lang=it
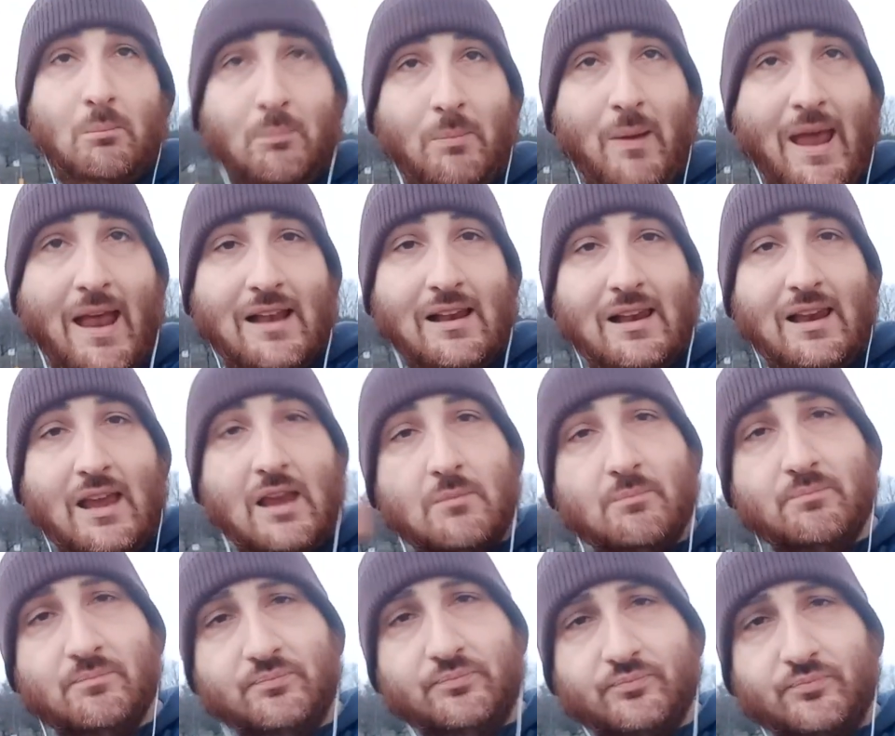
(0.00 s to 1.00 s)

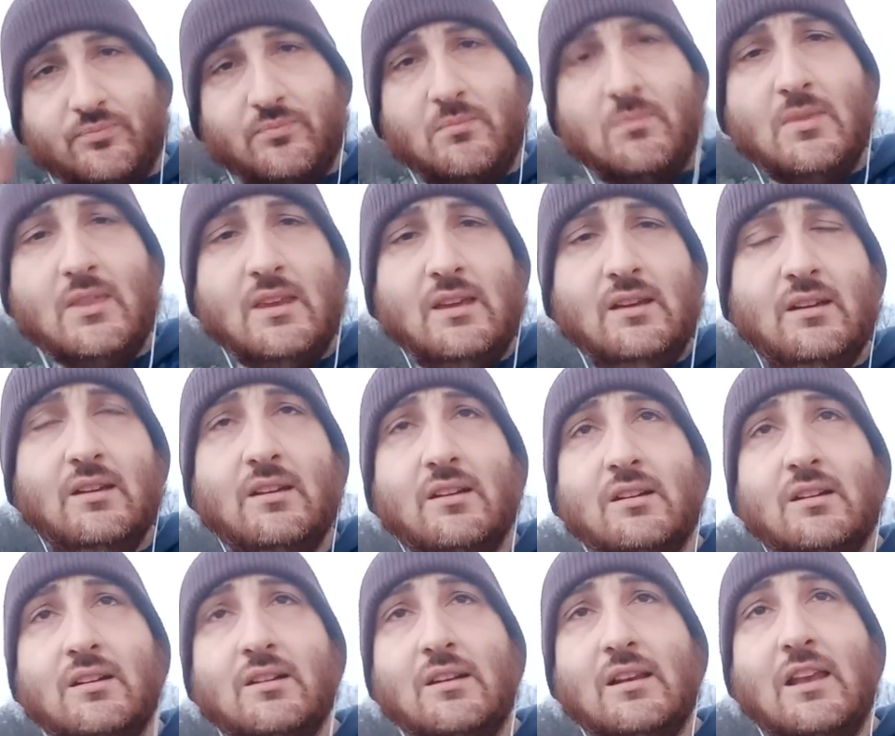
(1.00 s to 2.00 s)
belle
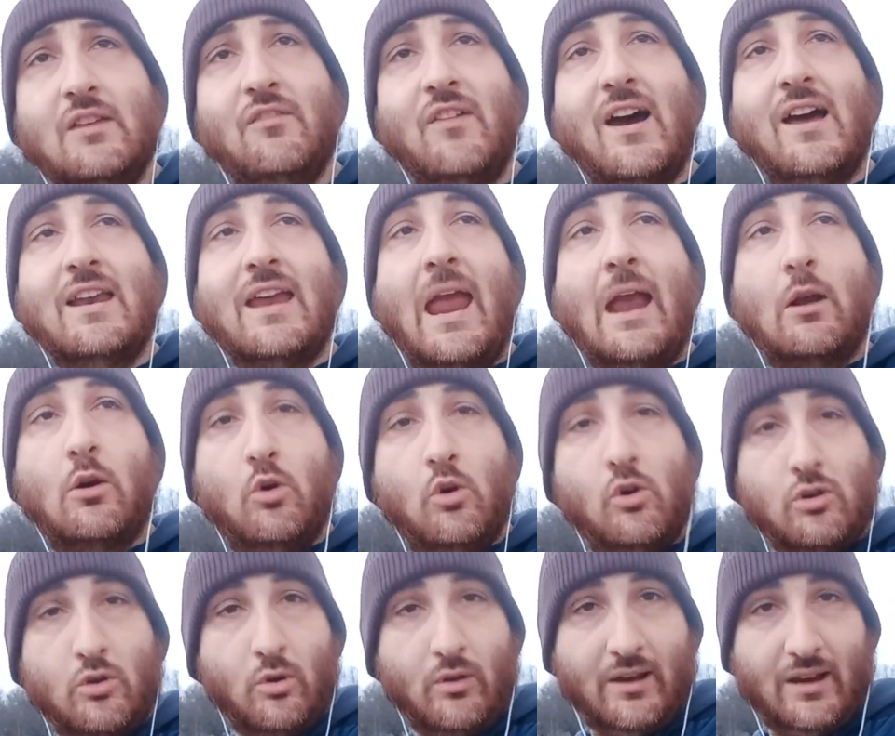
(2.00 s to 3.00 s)
eh, le varie
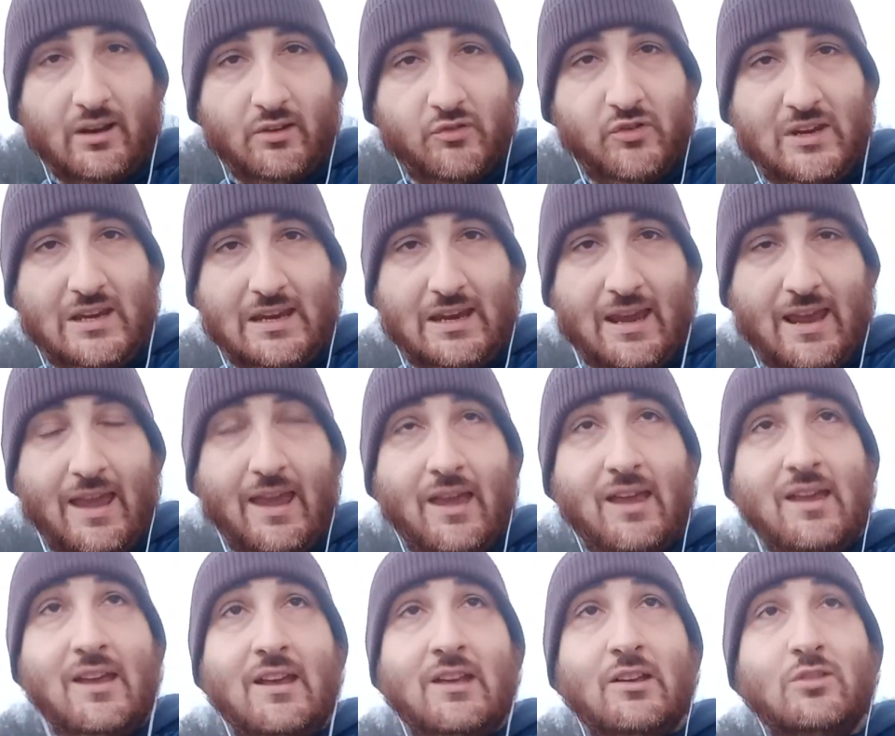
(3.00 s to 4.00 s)

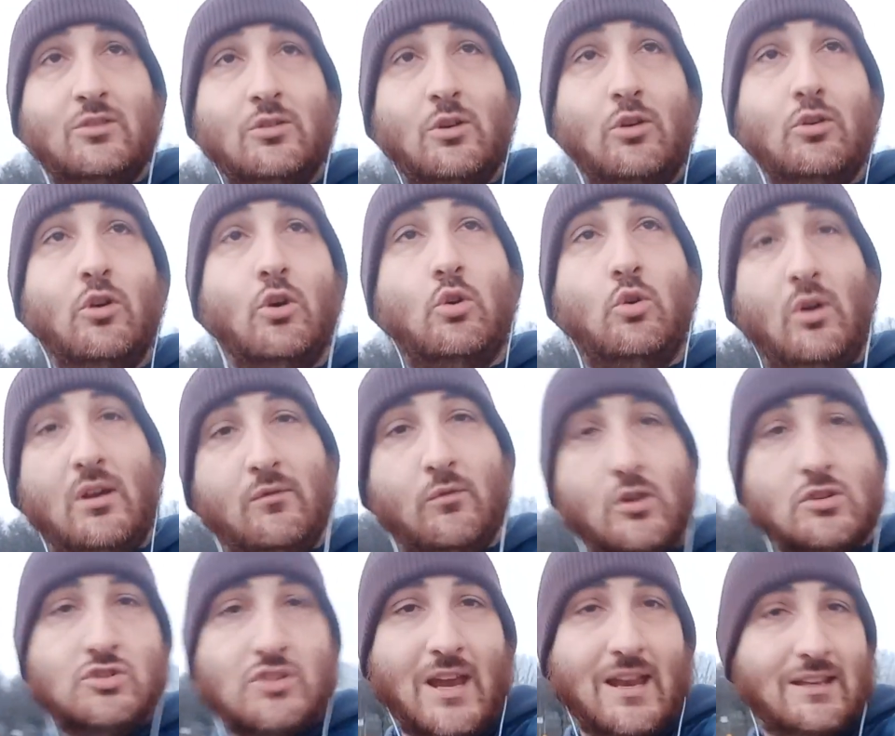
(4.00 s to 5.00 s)
coreografie sono
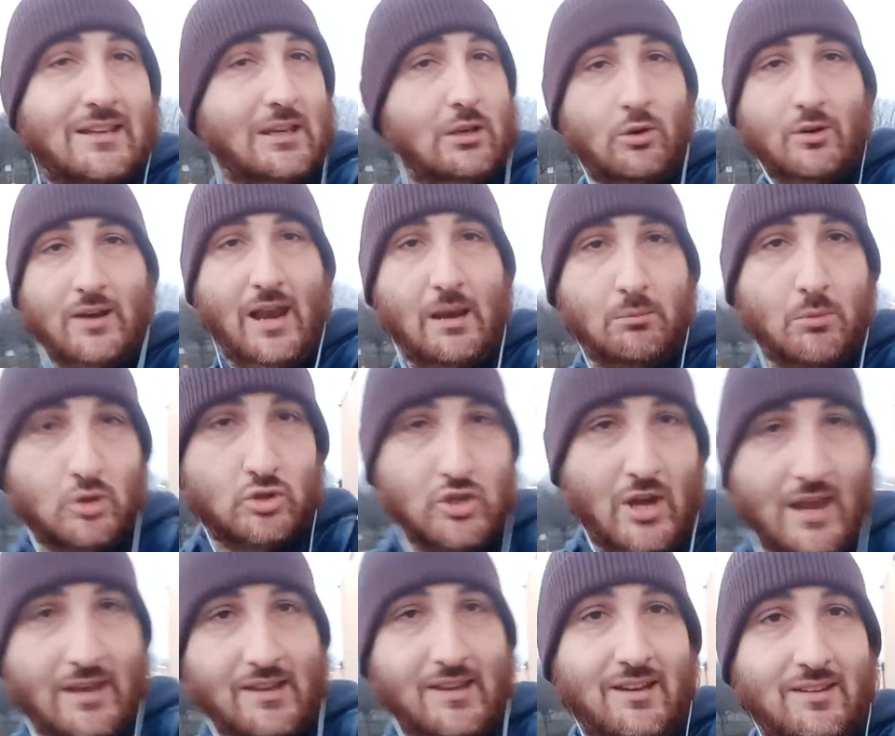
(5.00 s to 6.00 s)
coinvolgenti, non è il mio
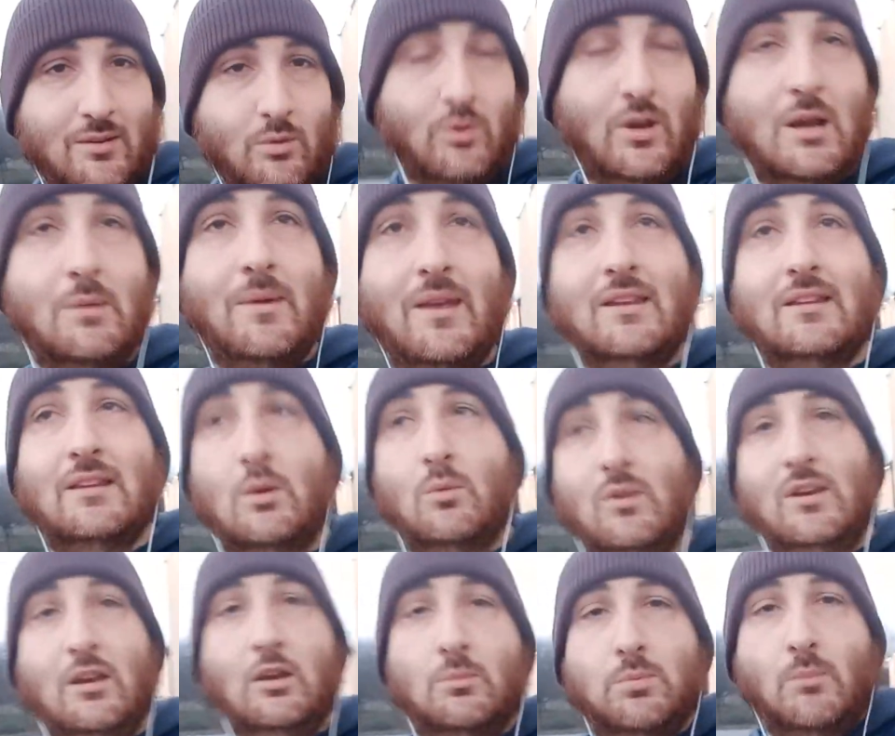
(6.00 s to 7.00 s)
genere sicuramente,
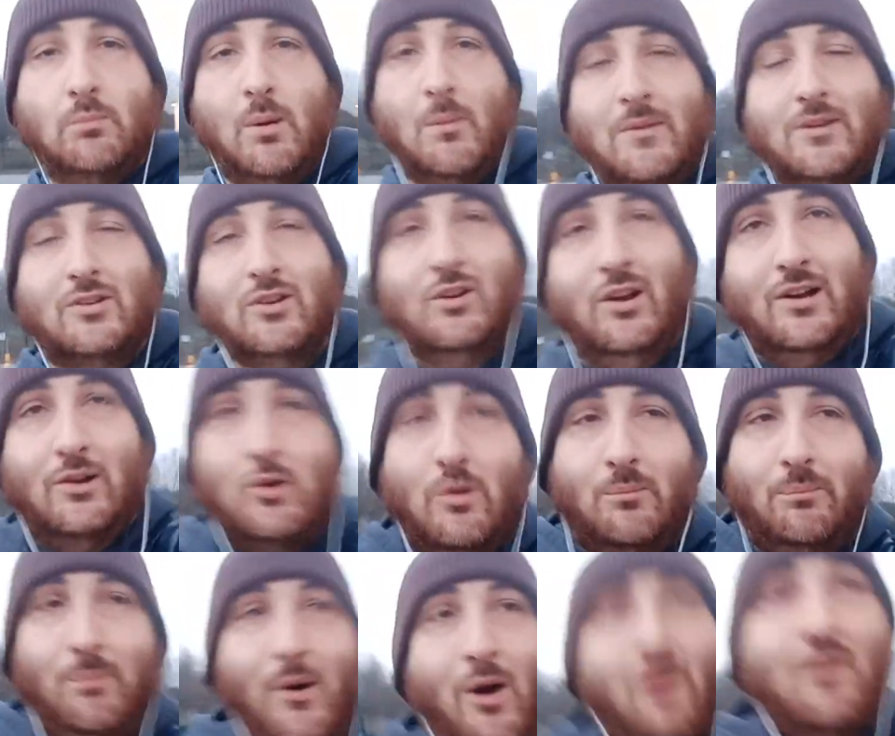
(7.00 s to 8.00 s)
quindi dopo un po' mi sono anche
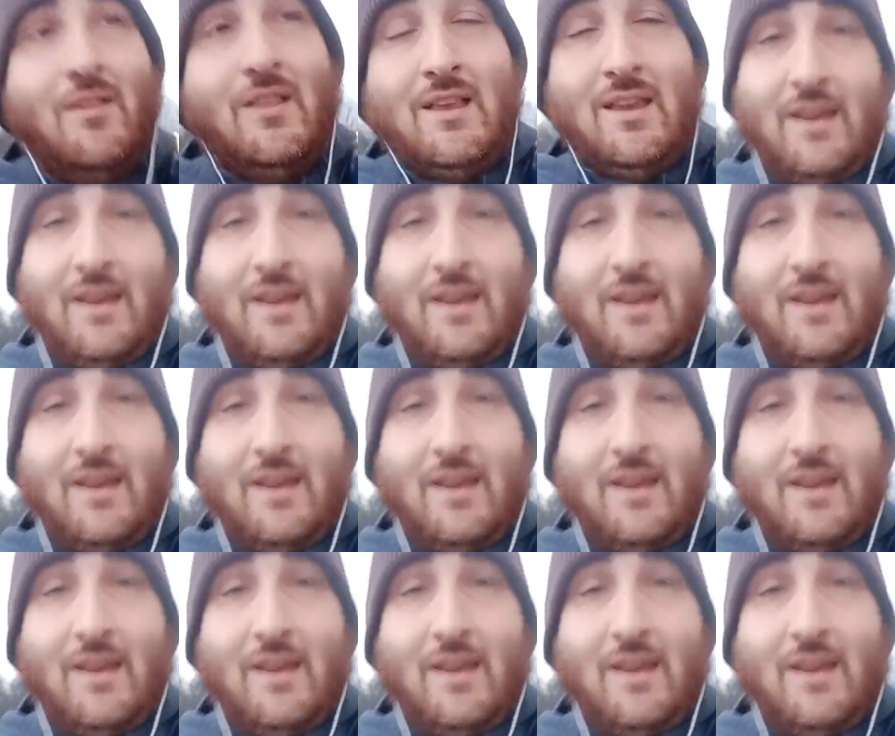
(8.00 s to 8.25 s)
un po'